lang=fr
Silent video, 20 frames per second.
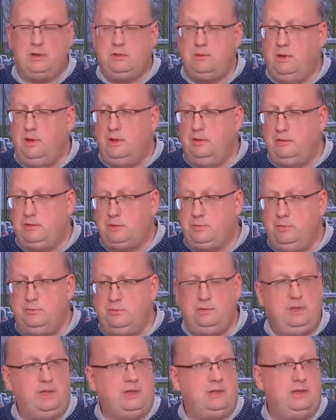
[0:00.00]
je peux vous dire
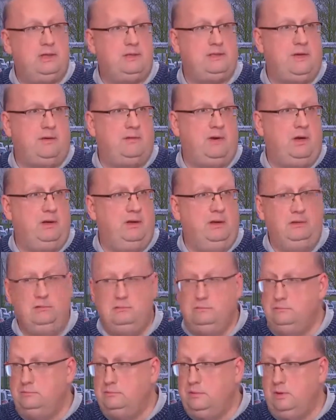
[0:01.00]
qu'elles ne servent à rien.
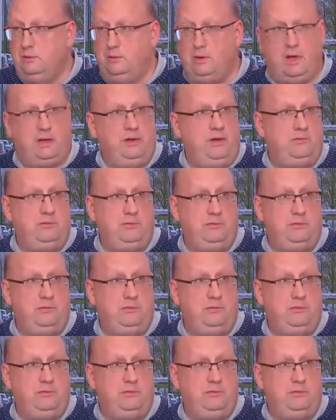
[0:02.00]
On n'a rien vu venir.